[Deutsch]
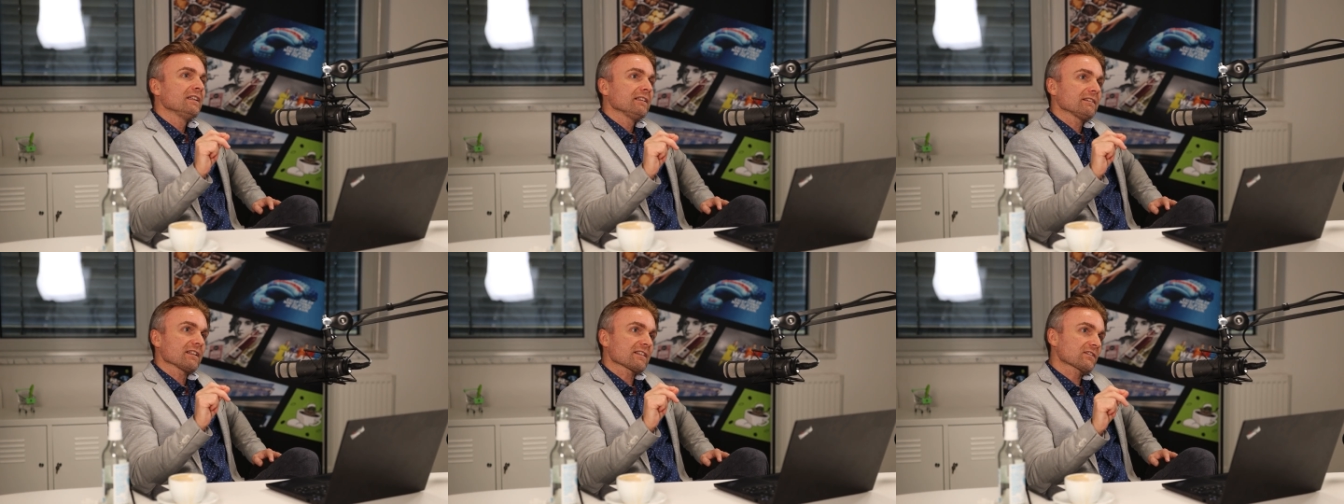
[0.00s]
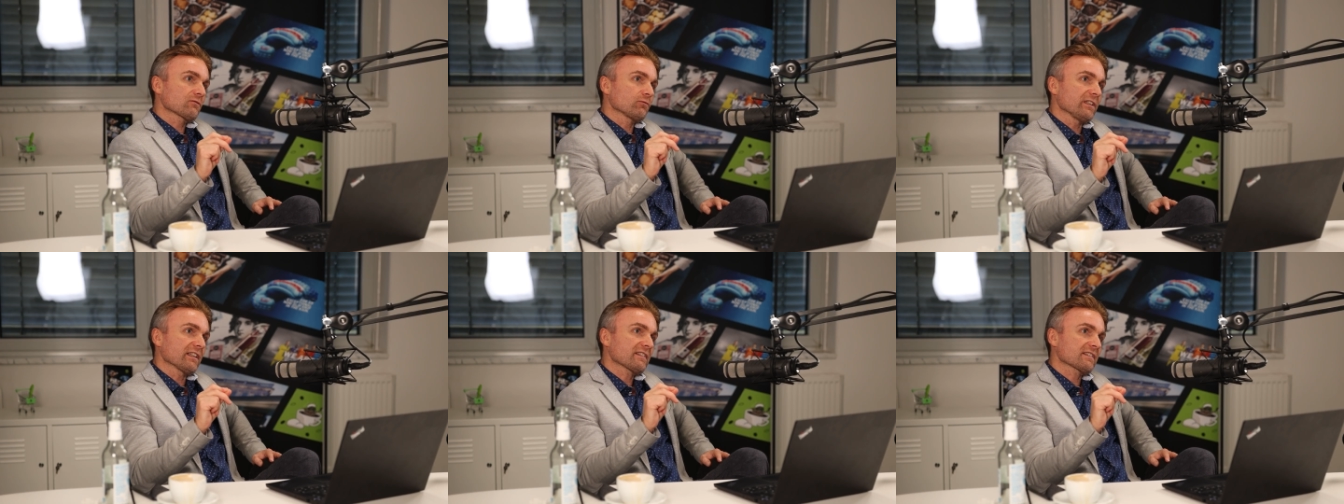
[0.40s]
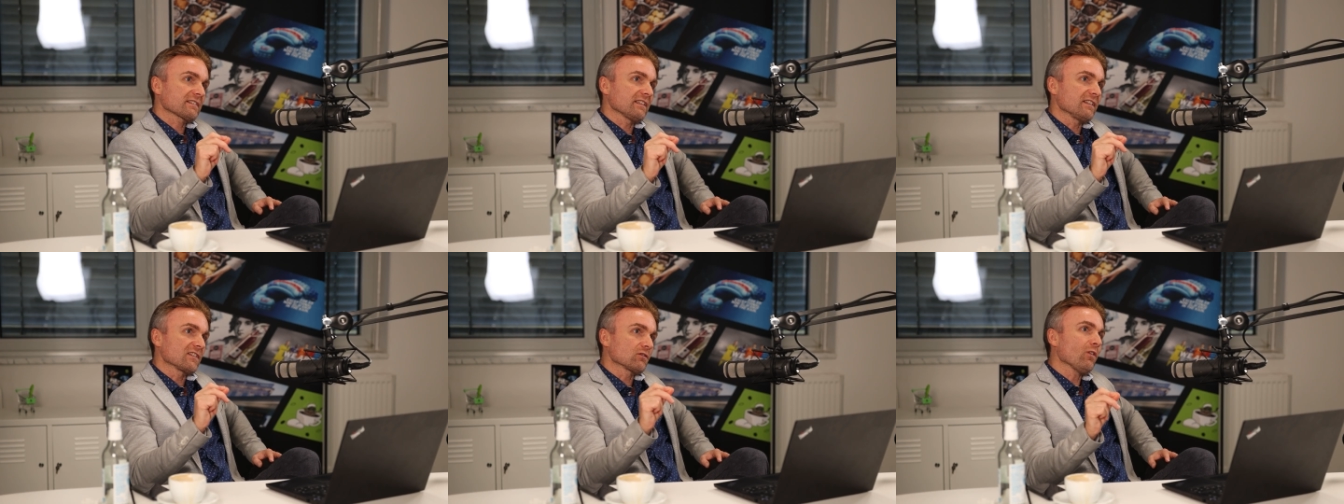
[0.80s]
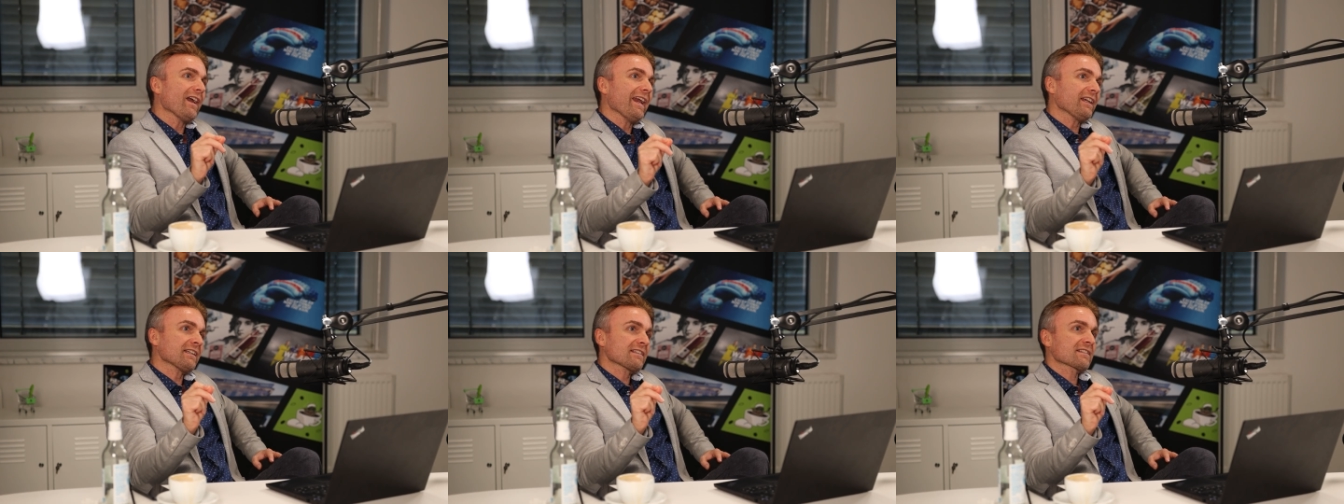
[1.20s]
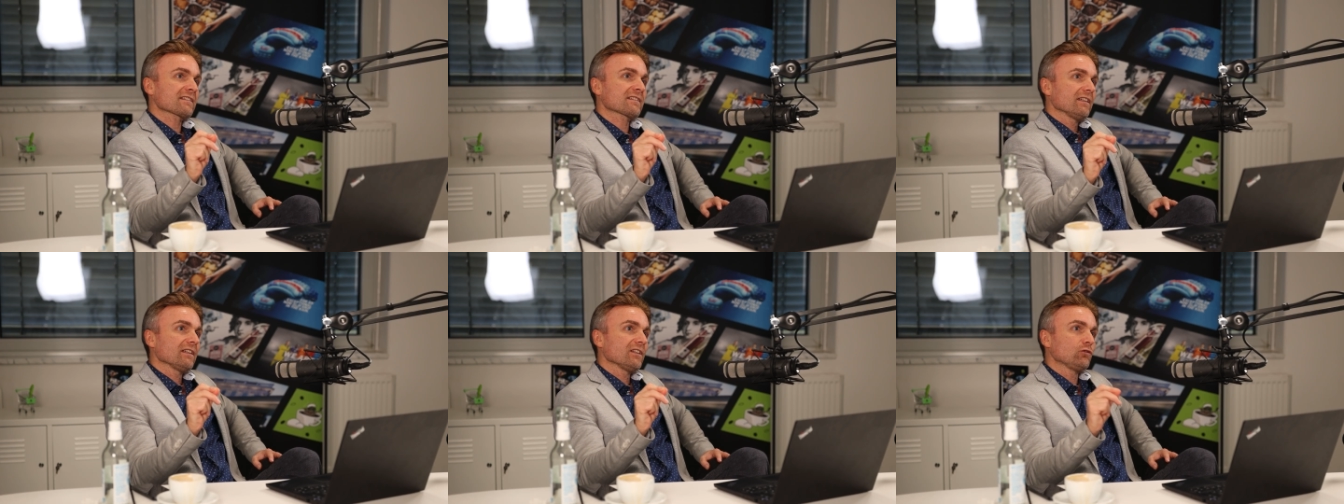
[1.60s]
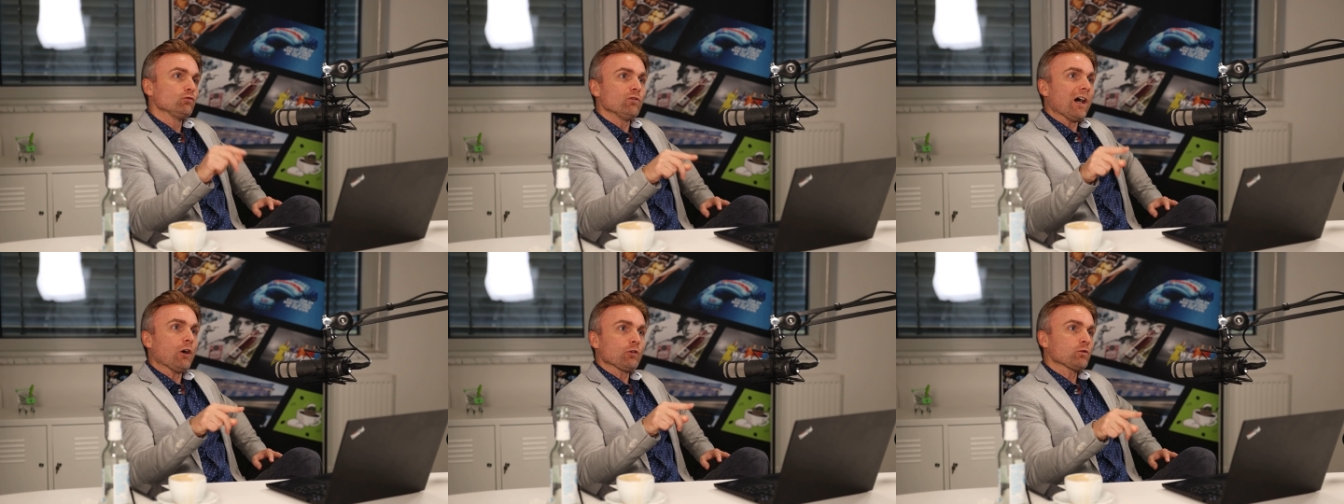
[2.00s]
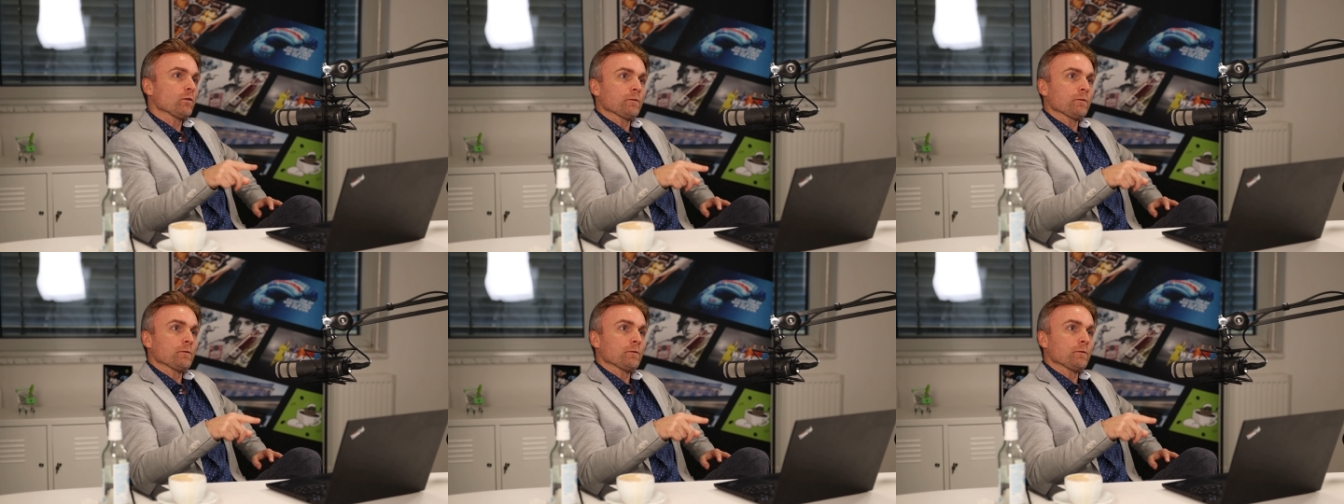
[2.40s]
dass du jetzt den so hackst, äh, du Auto